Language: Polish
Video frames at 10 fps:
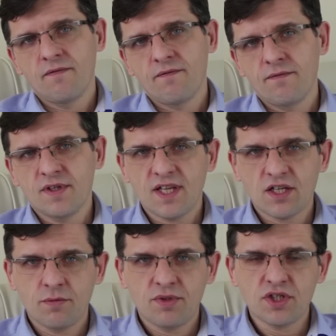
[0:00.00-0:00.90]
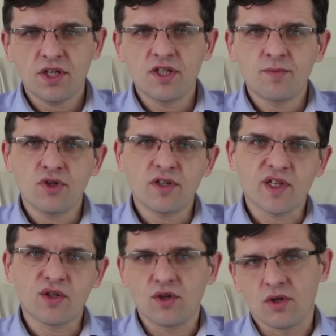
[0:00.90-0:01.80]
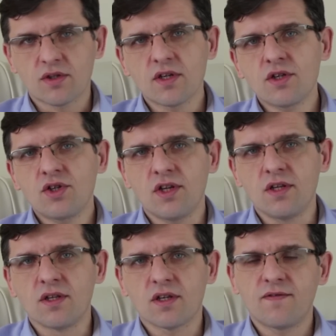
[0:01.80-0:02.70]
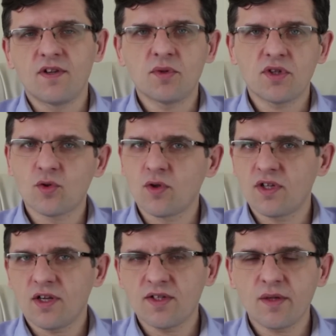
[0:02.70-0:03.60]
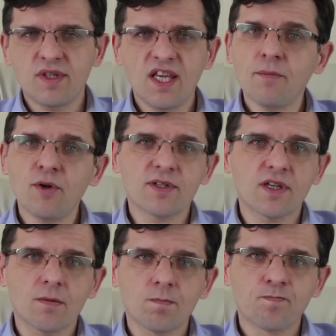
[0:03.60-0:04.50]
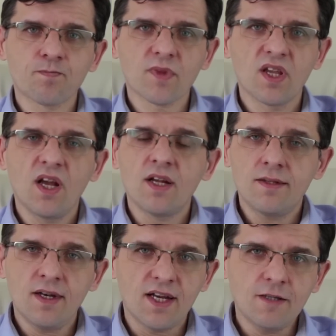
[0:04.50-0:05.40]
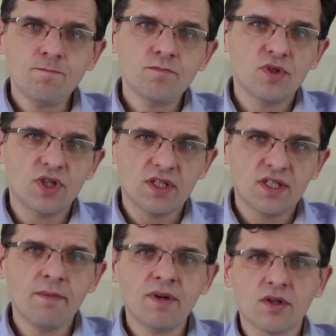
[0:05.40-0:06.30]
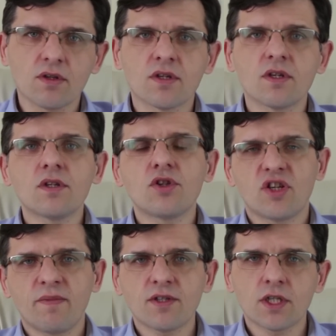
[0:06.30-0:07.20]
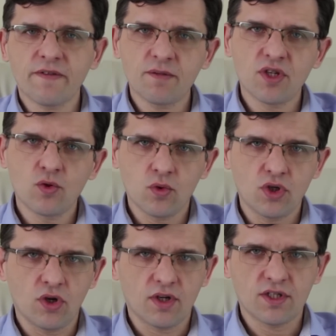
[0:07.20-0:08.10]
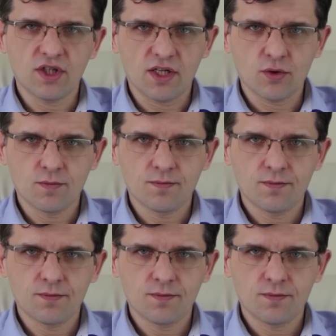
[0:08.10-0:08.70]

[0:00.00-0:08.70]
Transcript: Wystarczy prześledzić przykład Toyoty czy innych firm stosujących koncepcje japońskie. Tyle, że te metody trzeba stosować przez długi okres czasu.